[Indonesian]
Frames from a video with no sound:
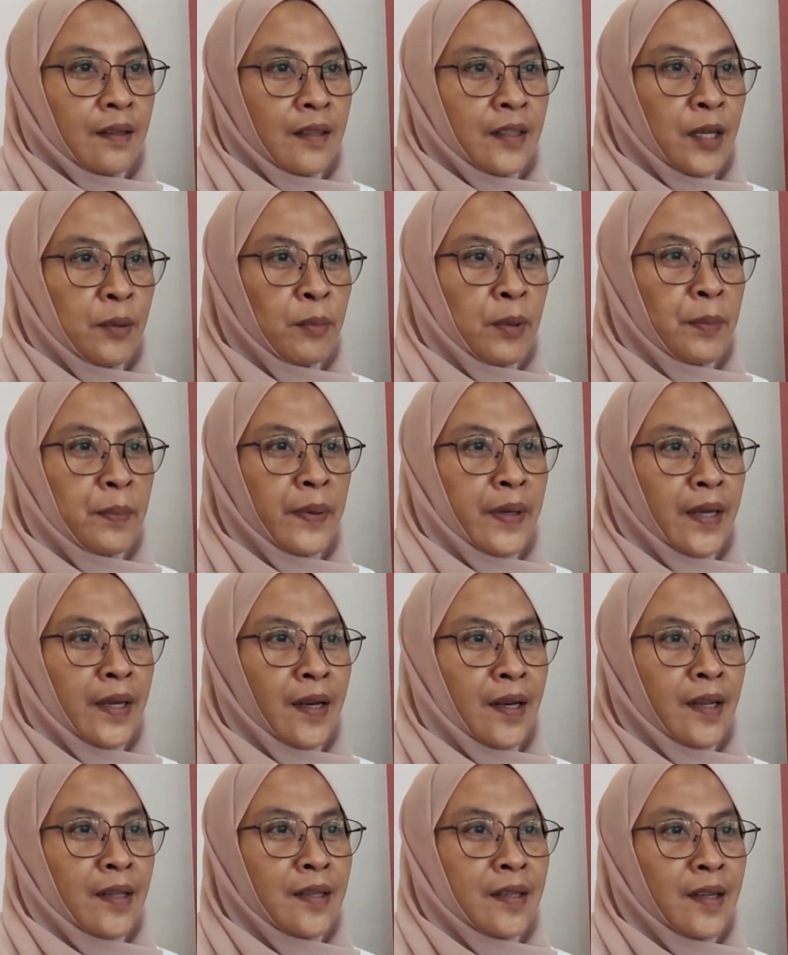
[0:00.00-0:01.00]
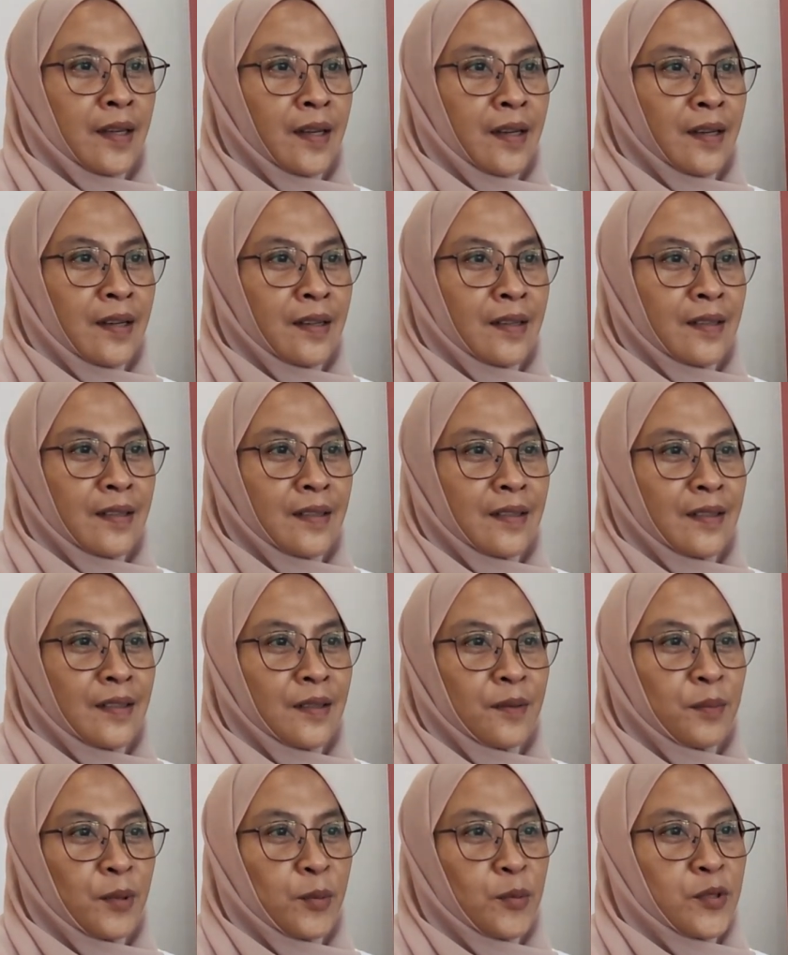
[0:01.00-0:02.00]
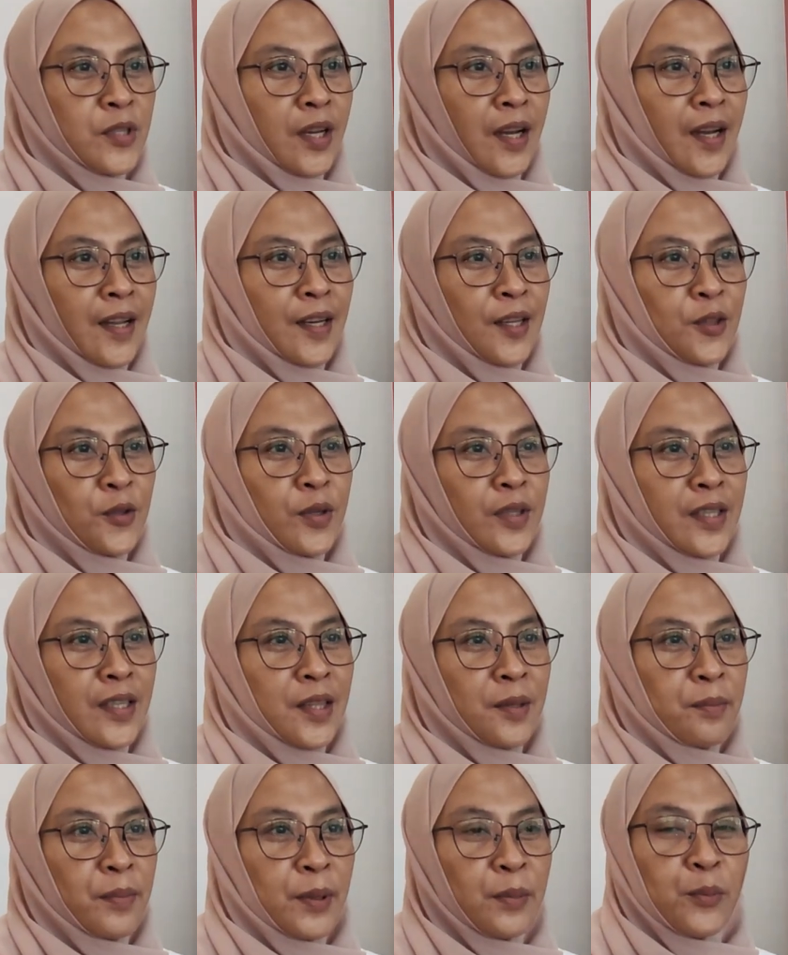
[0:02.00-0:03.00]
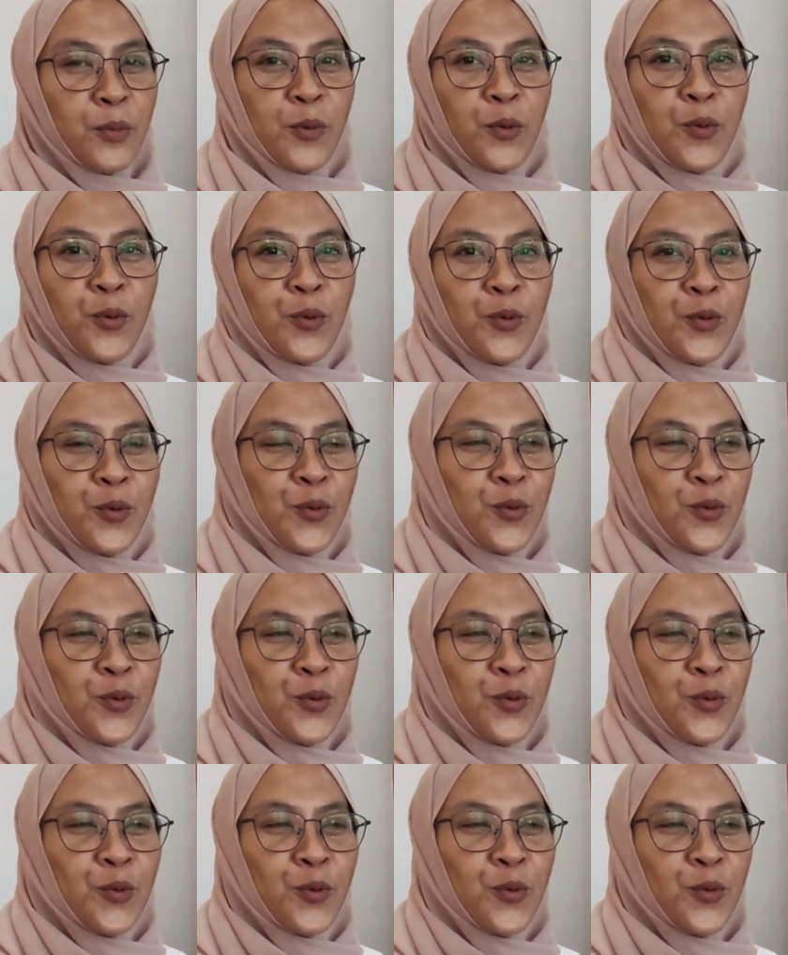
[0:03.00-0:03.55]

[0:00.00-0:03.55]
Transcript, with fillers: yang berpikir hanya perpustakaan itu hanya tempat buku.